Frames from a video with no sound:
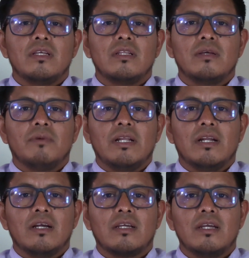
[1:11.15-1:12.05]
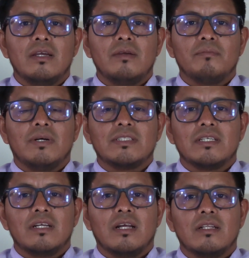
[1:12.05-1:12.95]
De manera que más
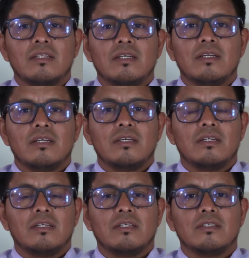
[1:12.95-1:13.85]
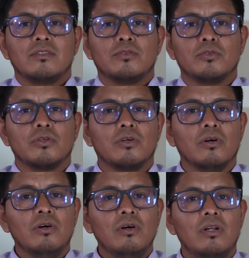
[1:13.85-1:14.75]
adelante eh,
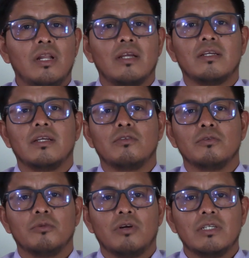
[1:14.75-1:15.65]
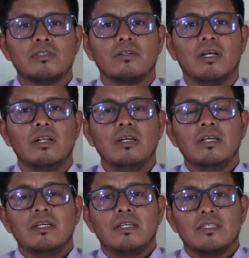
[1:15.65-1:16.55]
surgió la inquietud vocacional
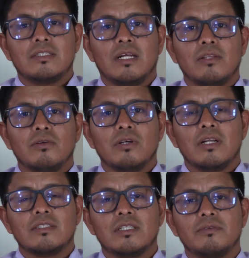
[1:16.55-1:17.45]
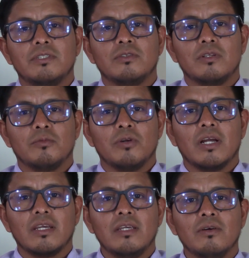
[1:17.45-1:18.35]
estando en el servicio de
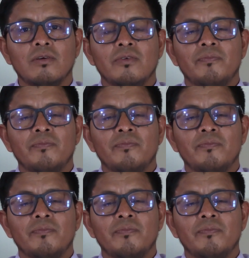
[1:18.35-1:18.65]
Monaguillo.